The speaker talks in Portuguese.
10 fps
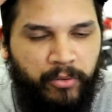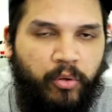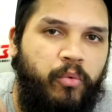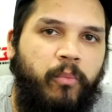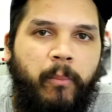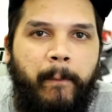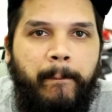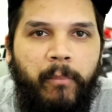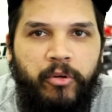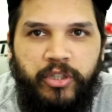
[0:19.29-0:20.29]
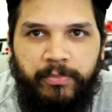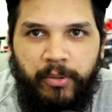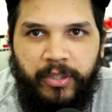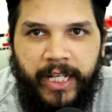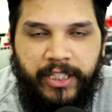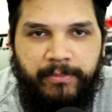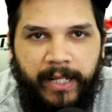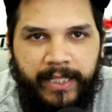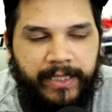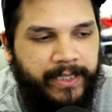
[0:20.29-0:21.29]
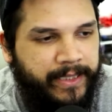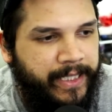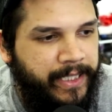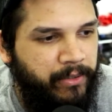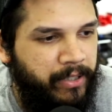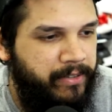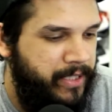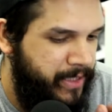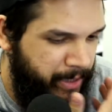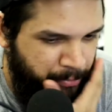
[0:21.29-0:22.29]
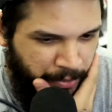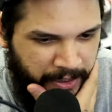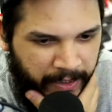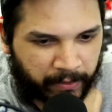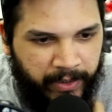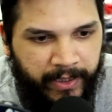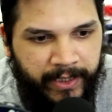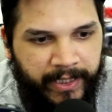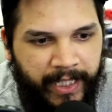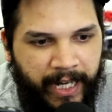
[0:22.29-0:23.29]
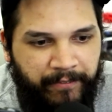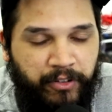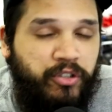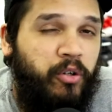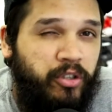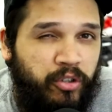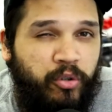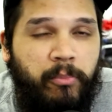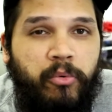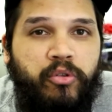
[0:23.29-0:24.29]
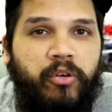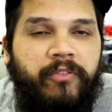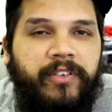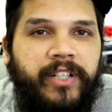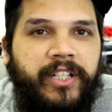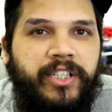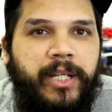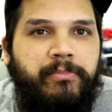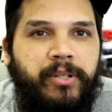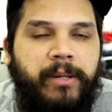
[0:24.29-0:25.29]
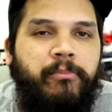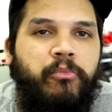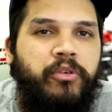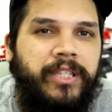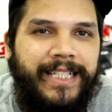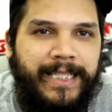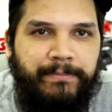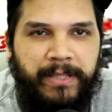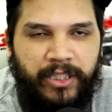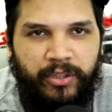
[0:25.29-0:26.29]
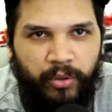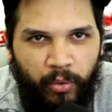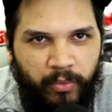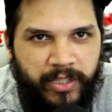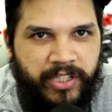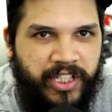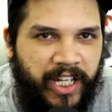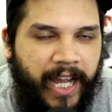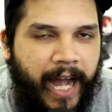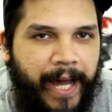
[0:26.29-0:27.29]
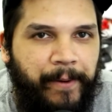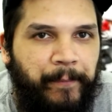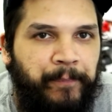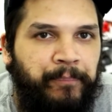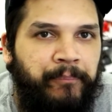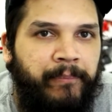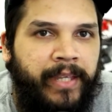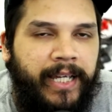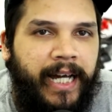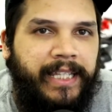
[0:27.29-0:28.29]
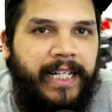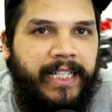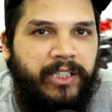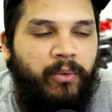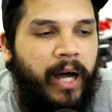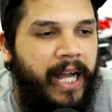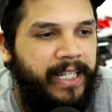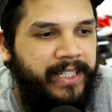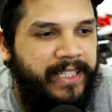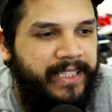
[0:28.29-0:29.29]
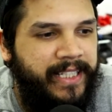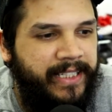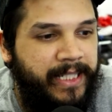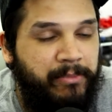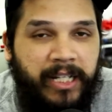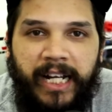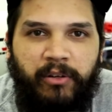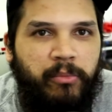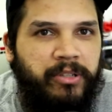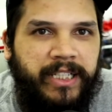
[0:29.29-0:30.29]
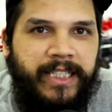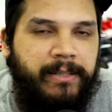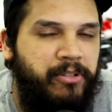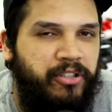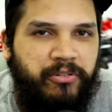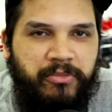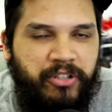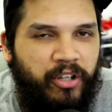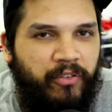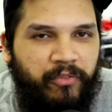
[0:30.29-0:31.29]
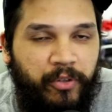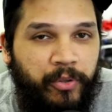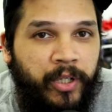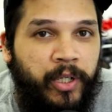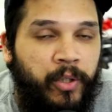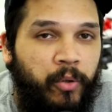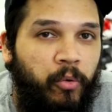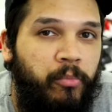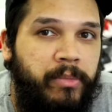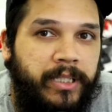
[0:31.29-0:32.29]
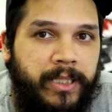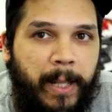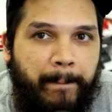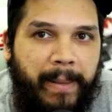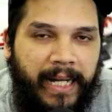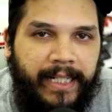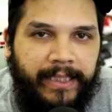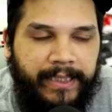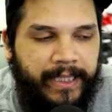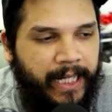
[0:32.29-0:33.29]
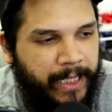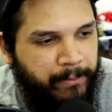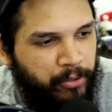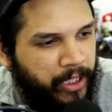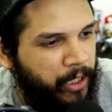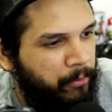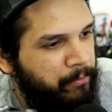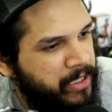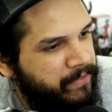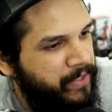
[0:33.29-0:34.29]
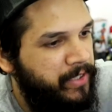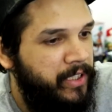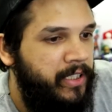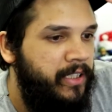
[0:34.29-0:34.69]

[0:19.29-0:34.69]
Tô com muitos projetos bacanas aí que eu quero trazer aqui pro canal. Afinal de contas, eu tô muito confiante aí, porque muitas pessoas chegaram até a casa do Alien nesse dezembro. Cara, como dezembro de 2019 foi um mês bacana aqui pro canal. Mas enfim,